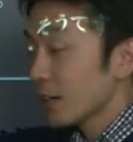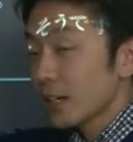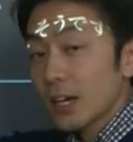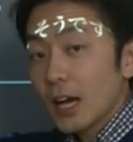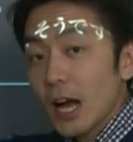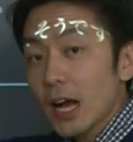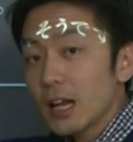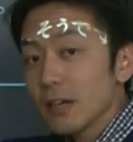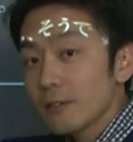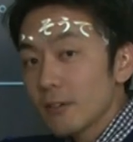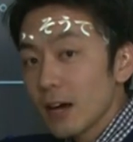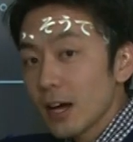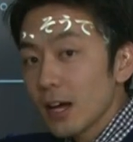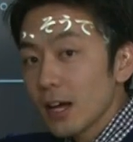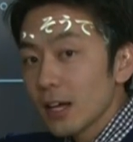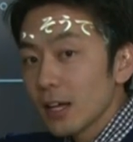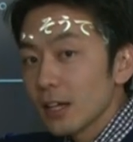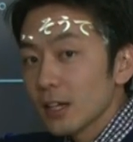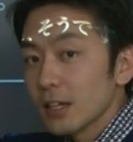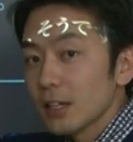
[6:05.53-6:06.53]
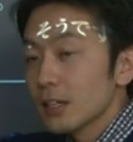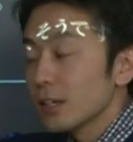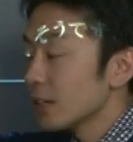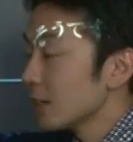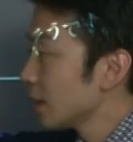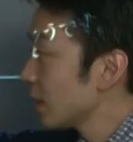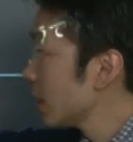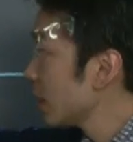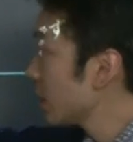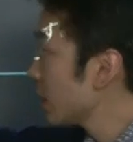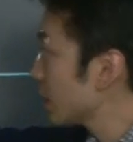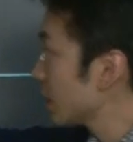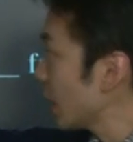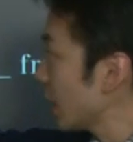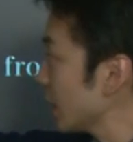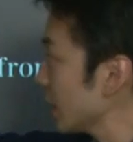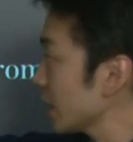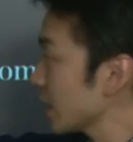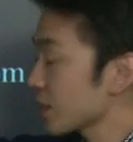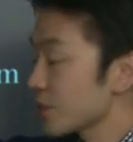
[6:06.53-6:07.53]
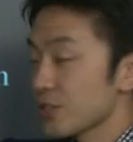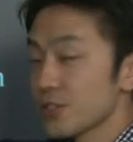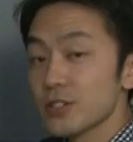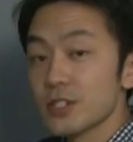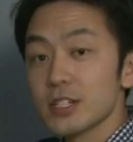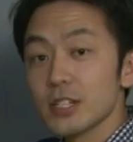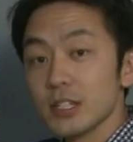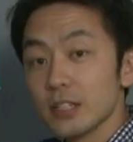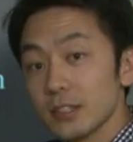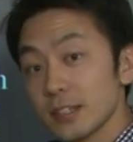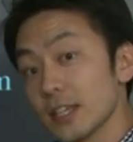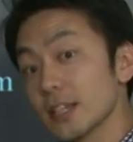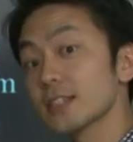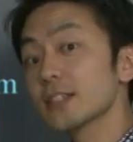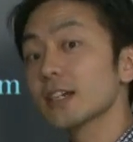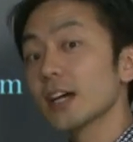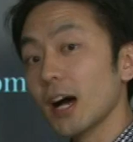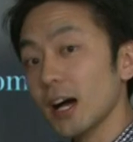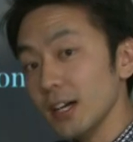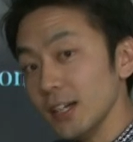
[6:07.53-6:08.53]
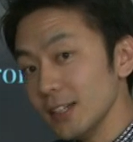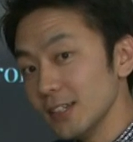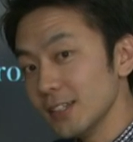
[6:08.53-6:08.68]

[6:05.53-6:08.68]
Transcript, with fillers: 彼はカナダ出身ですか。